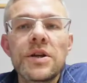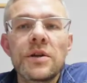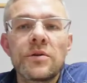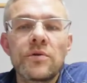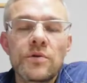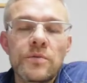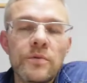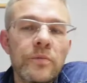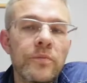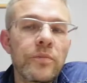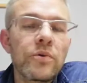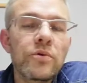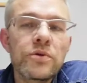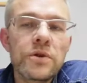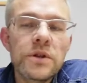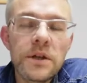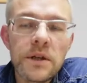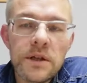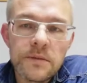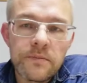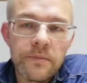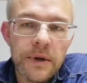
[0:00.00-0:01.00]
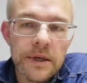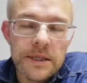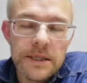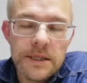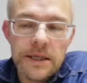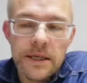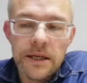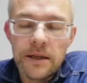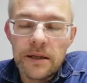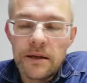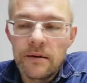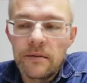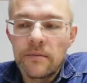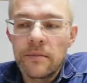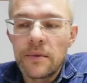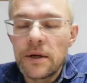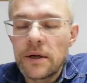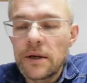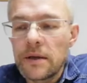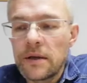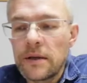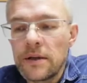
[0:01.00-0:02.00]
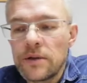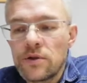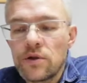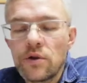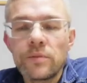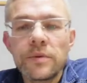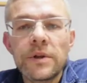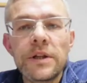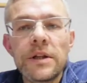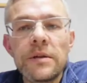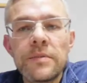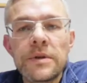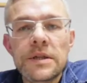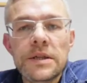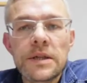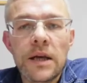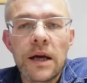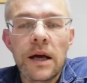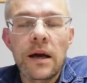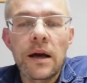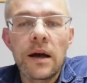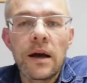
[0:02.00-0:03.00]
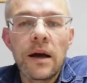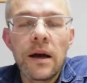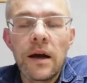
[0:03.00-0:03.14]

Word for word: То есть мы получили спасение, мы идем на небеса.